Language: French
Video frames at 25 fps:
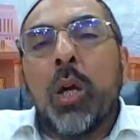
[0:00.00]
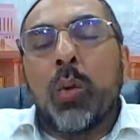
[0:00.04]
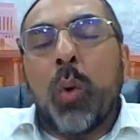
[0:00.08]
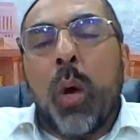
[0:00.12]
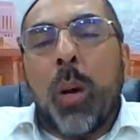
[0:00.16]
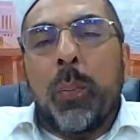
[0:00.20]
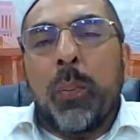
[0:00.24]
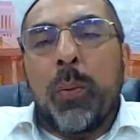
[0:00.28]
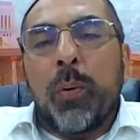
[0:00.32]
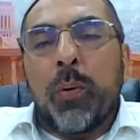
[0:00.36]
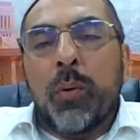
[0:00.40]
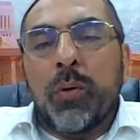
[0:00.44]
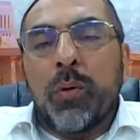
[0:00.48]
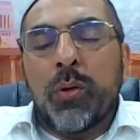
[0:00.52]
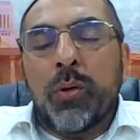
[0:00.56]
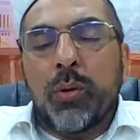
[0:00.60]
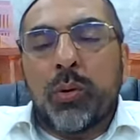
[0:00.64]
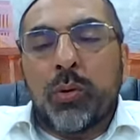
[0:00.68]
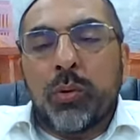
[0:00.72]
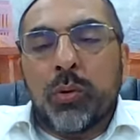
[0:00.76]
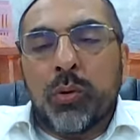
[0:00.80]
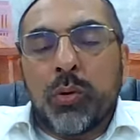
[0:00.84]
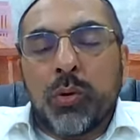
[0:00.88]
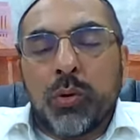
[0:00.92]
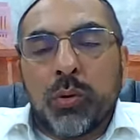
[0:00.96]
doit prendre
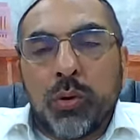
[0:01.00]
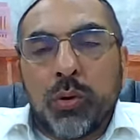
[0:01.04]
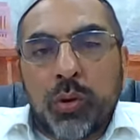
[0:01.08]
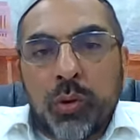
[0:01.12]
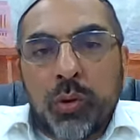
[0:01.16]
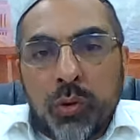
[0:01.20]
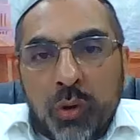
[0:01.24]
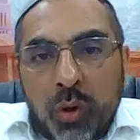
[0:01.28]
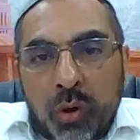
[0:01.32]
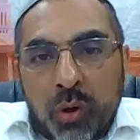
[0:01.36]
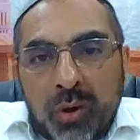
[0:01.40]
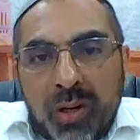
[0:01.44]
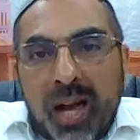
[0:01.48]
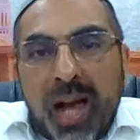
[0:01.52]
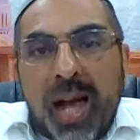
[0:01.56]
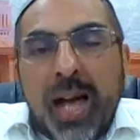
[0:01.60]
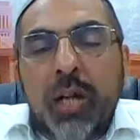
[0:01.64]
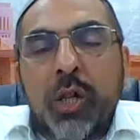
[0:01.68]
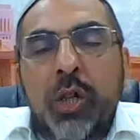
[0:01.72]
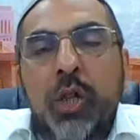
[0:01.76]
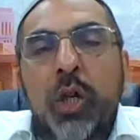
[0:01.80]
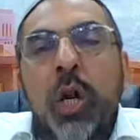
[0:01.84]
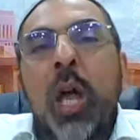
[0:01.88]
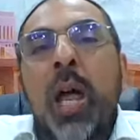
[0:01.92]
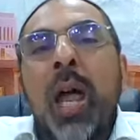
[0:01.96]
son, son
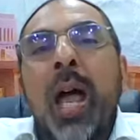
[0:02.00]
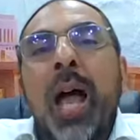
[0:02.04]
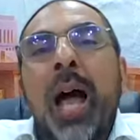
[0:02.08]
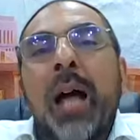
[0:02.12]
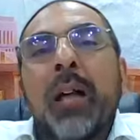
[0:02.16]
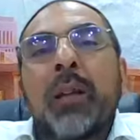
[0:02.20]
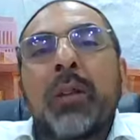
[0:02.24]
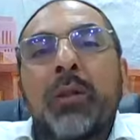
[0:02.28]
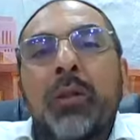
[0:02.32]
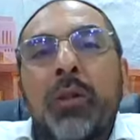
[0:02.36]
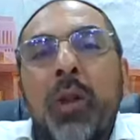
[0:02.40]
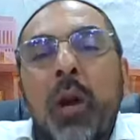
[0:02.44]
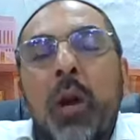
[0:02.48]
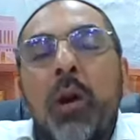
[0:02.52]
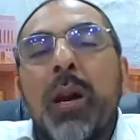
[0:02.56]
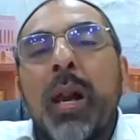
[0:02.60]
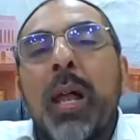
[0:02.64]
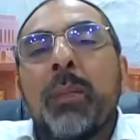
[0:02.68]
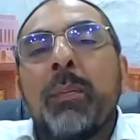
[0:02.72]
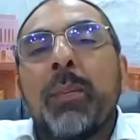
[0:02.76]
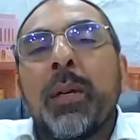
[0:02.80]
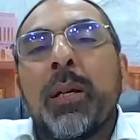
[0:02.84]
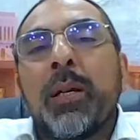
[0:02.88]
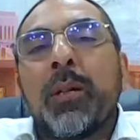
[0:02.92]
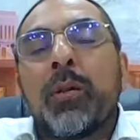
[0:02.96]
ancrage dans
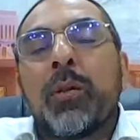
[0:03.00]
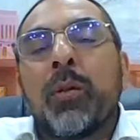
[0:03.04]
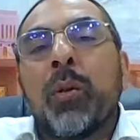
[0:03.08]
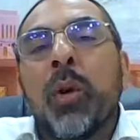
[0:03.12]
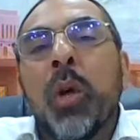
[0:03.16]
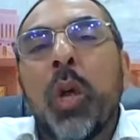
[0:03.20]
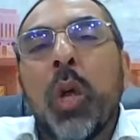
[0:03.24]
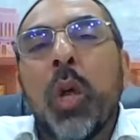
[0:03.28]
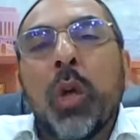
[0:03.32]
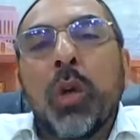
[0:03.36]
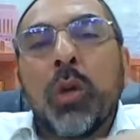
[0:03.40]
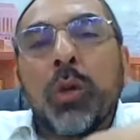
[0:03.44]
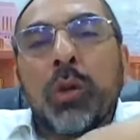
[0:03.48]
la maison,